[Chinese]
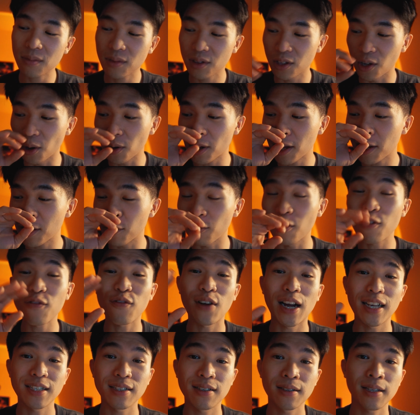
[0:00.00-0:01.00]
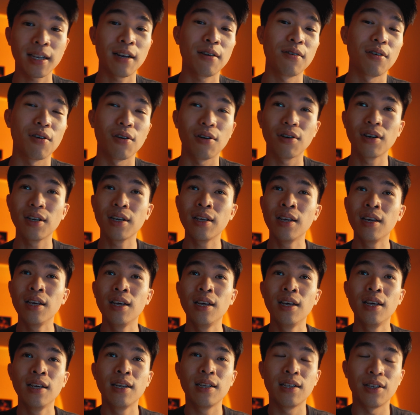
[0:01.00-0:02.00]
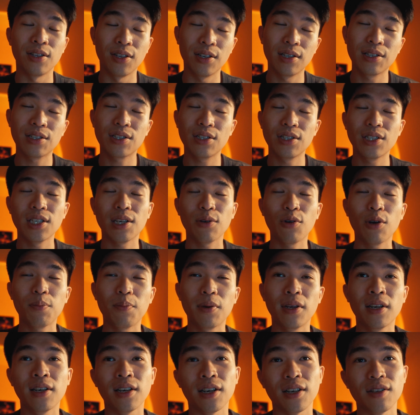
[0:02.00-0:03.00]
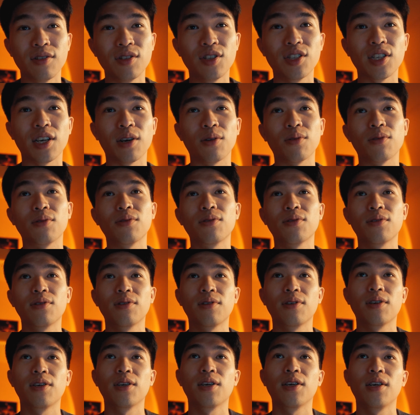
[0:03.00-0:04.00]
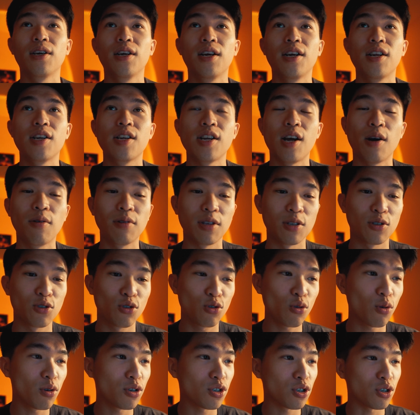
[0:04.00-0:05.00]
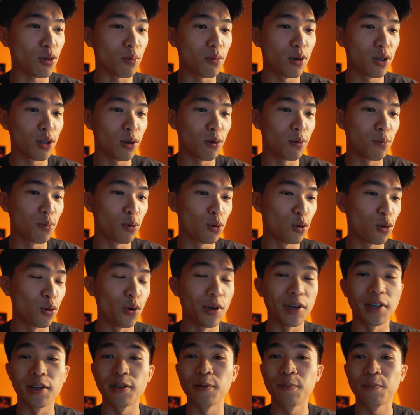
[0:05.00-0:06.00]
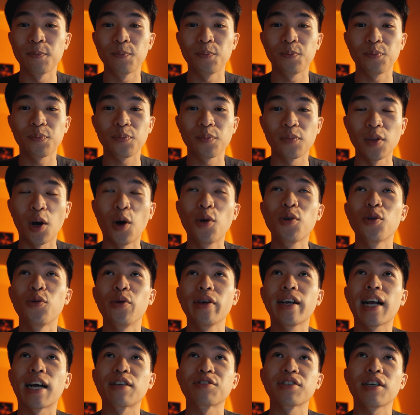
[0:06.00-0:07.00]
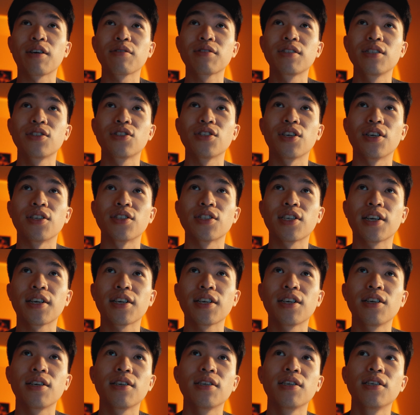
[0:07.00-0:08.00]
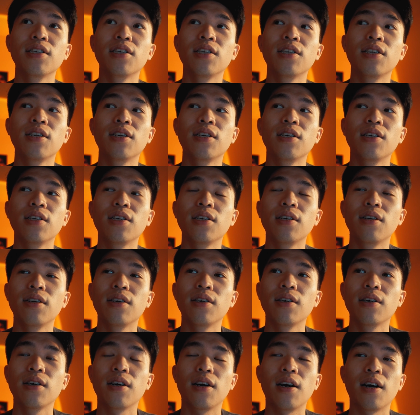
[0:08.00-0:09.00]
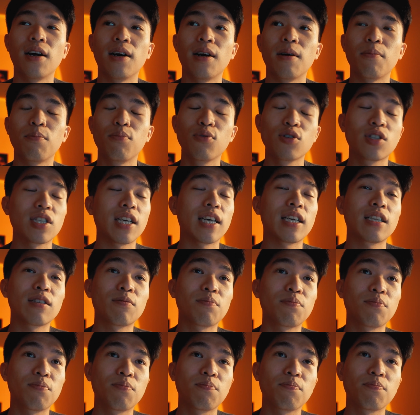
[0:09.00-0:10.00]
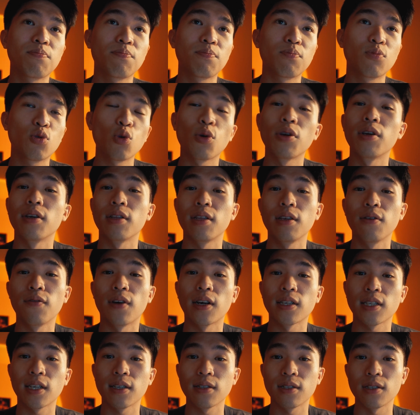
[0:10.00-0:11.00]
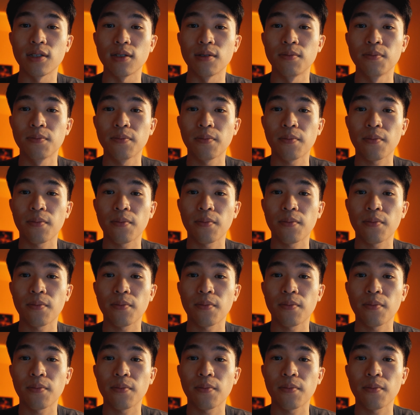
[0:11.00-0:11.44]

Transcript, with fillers: 有一天你会发现到哦，你的世界会变得很小，然后你做什么都不对，然后你会感觉到自己很像一个啊不在对的地方这样子，